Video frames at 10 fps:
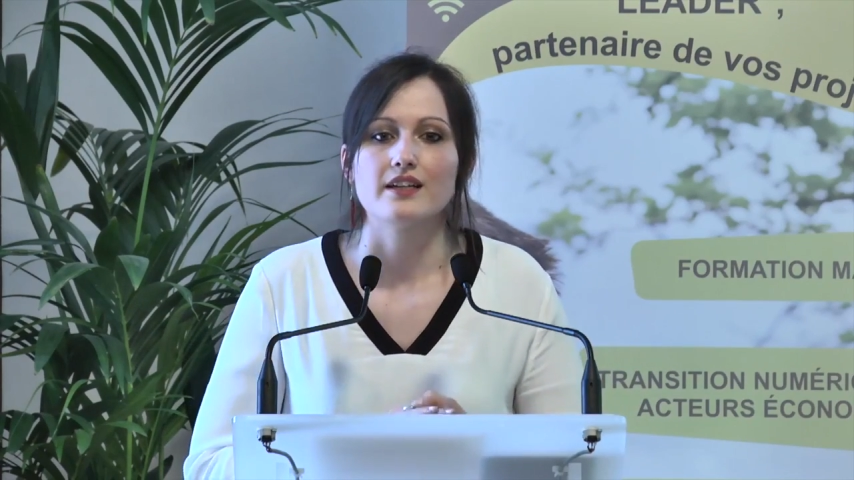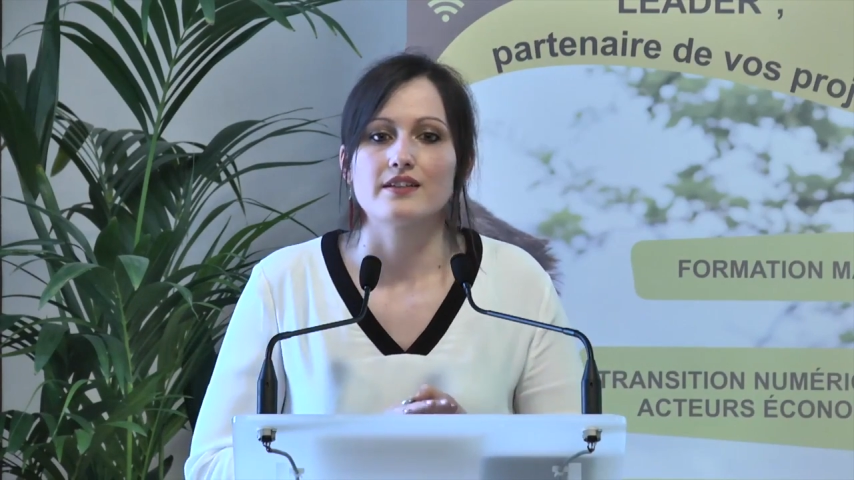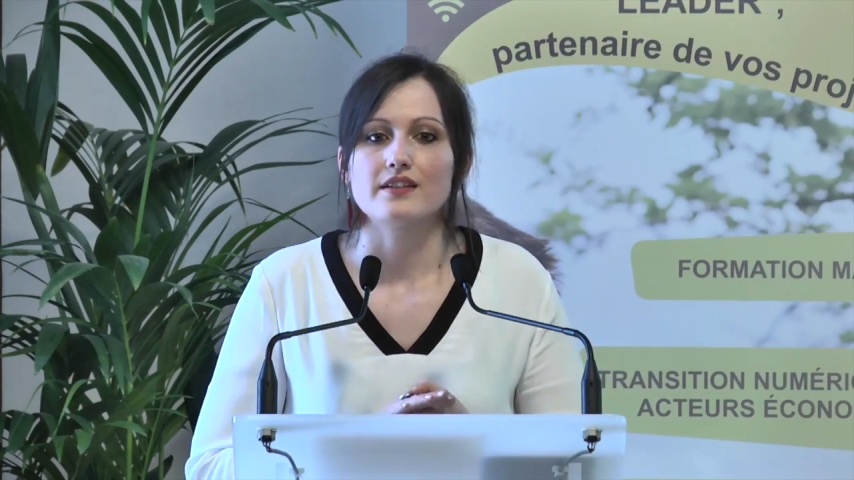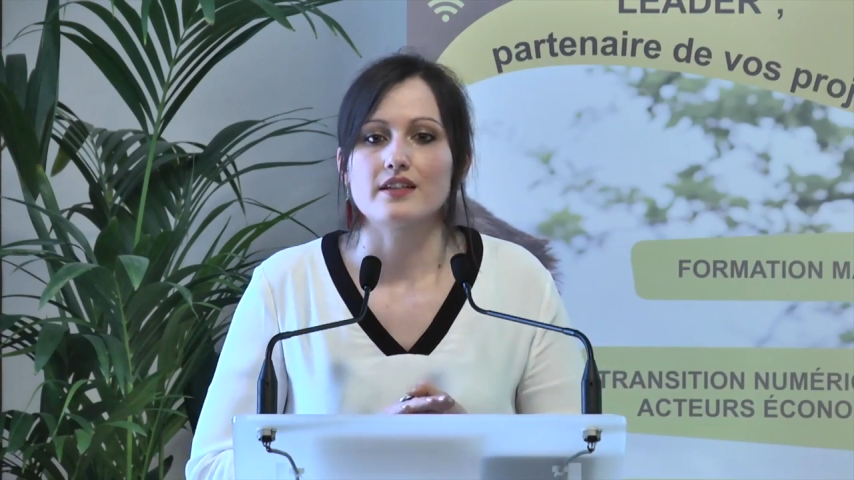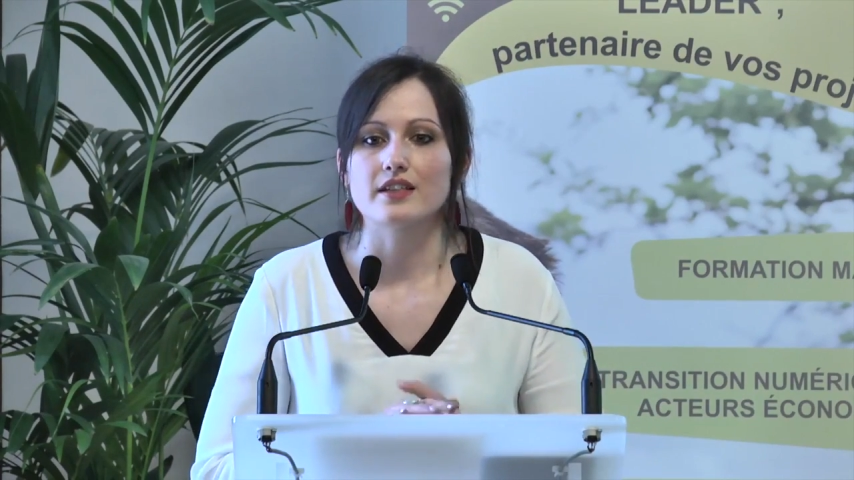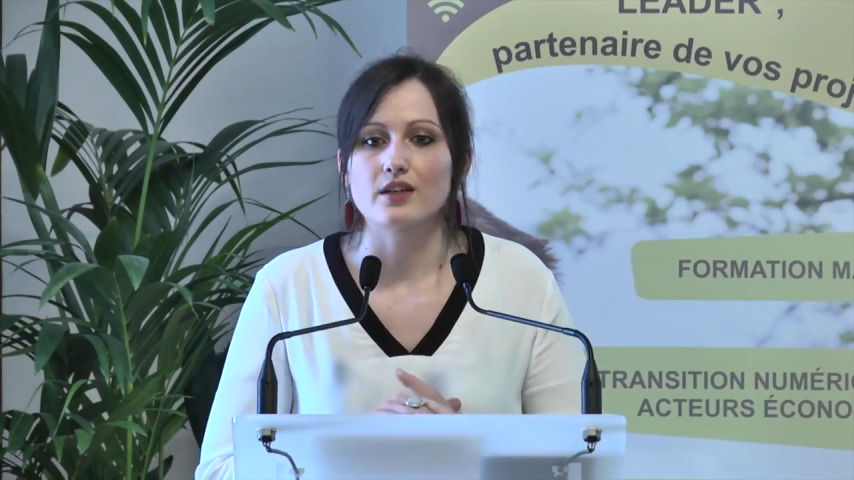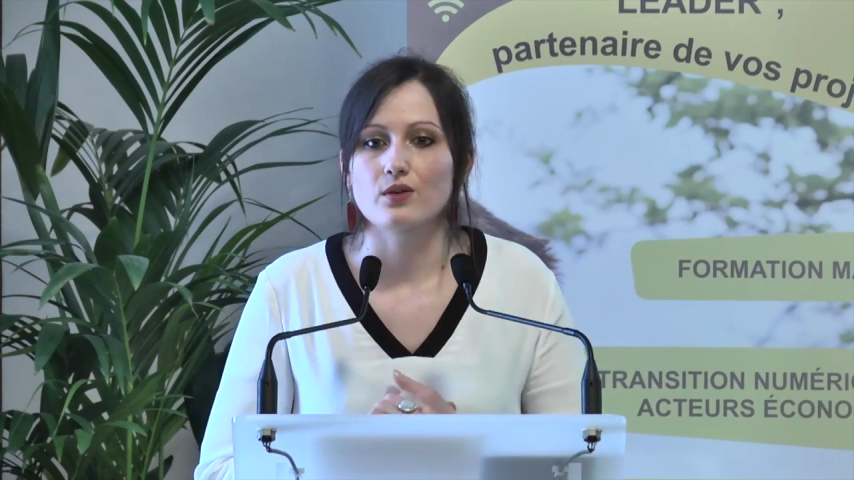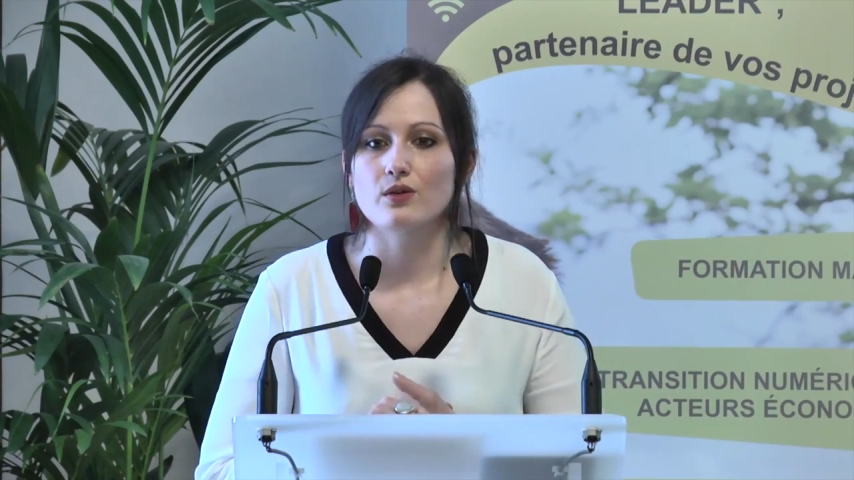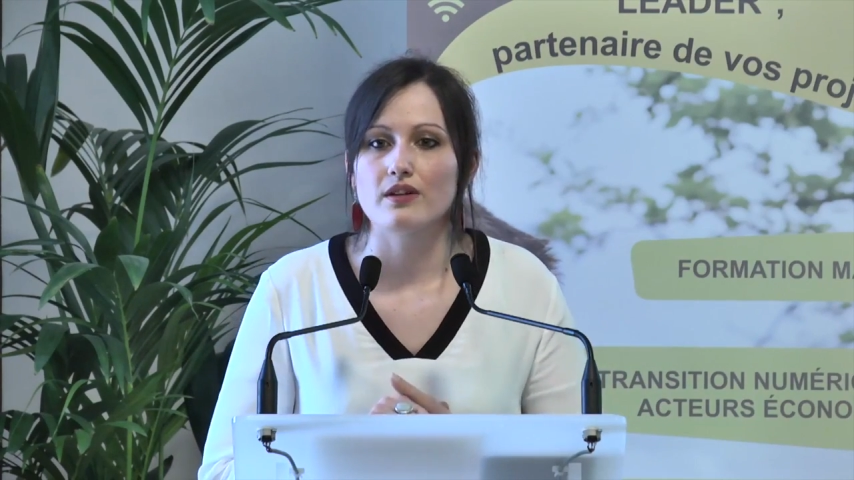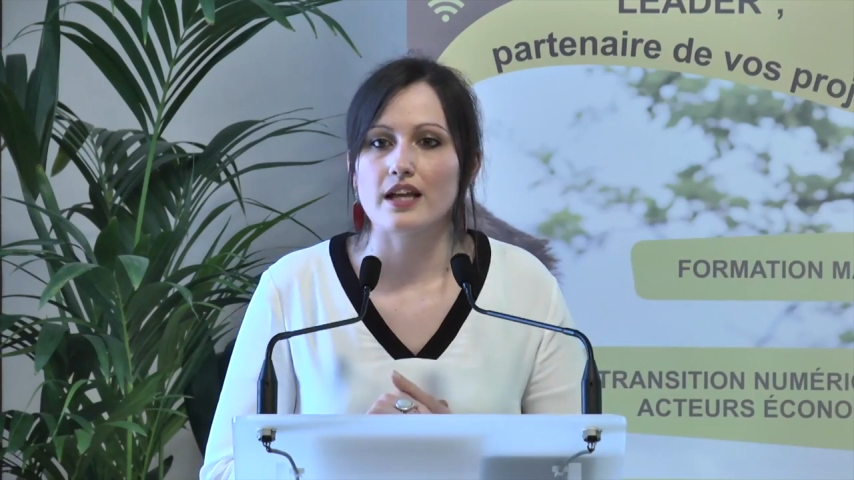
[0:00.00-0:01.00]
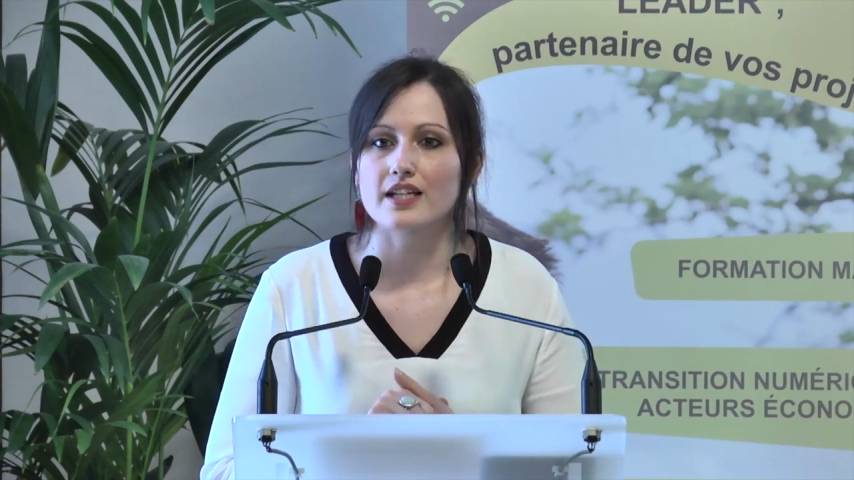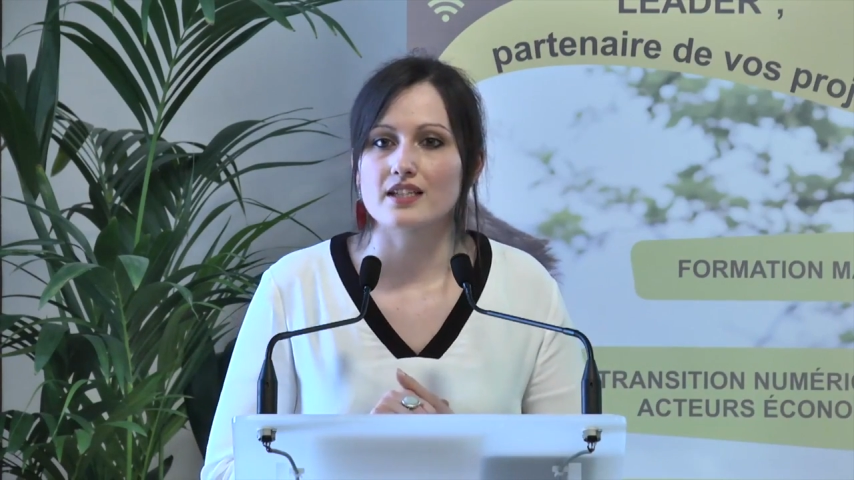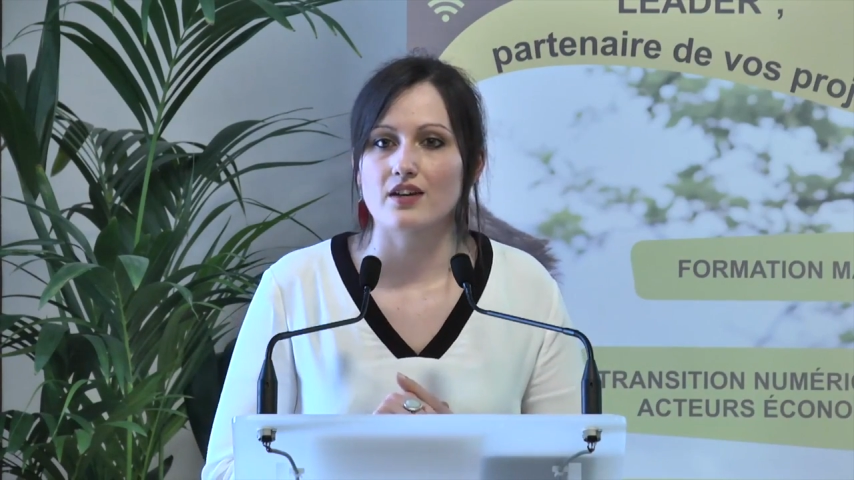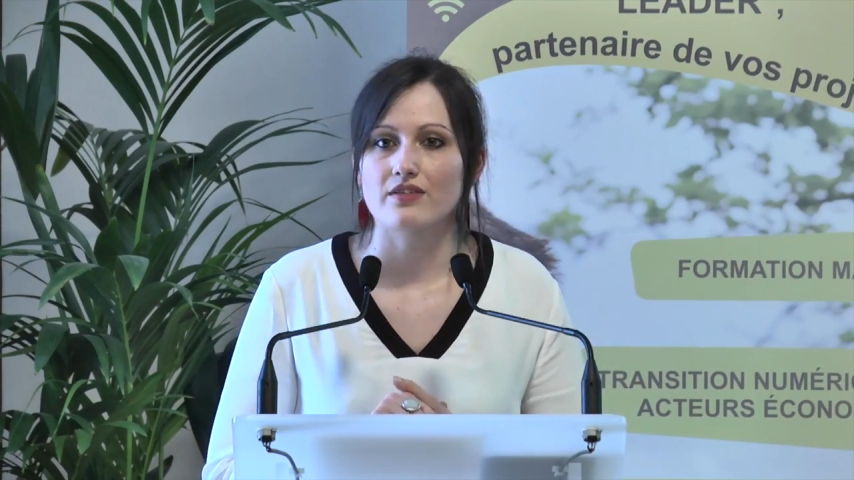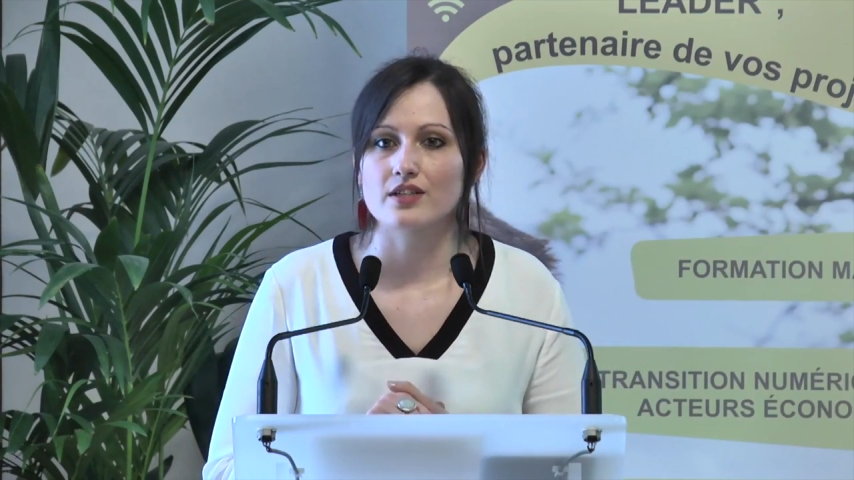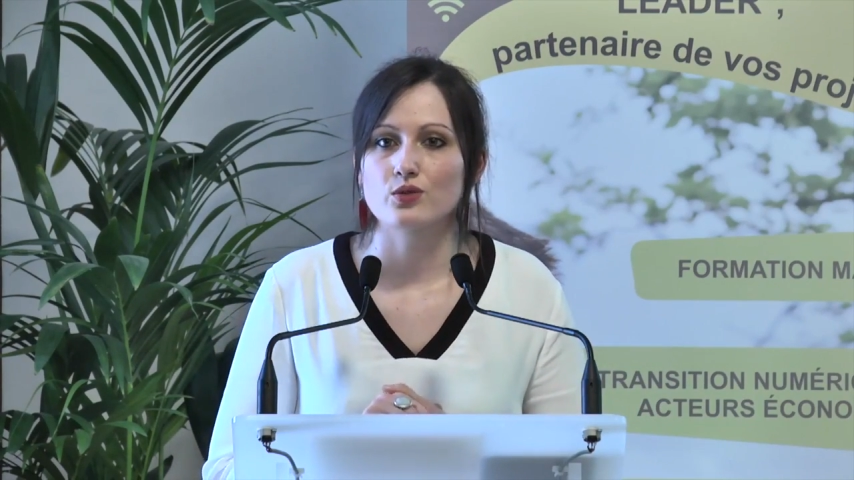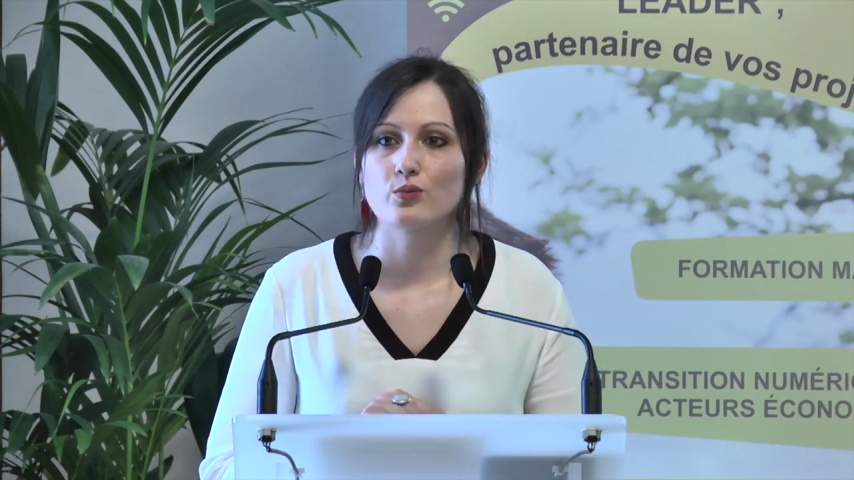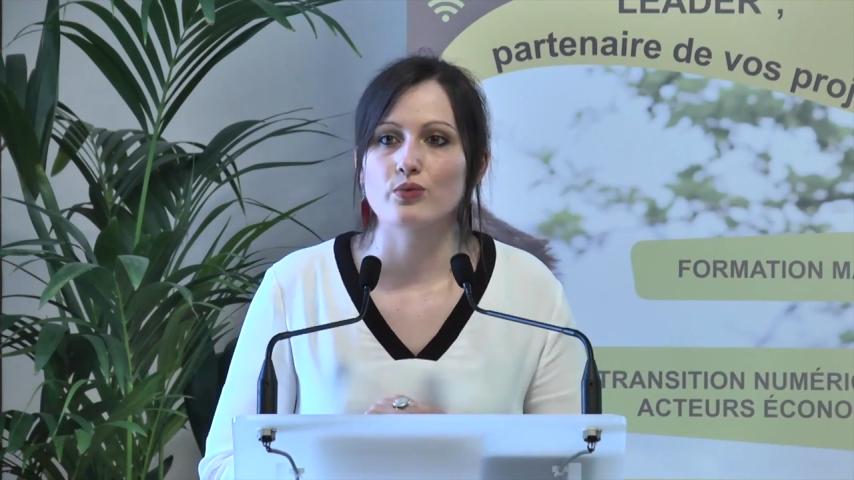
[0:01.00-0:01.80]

C'est-à-dire que la réservation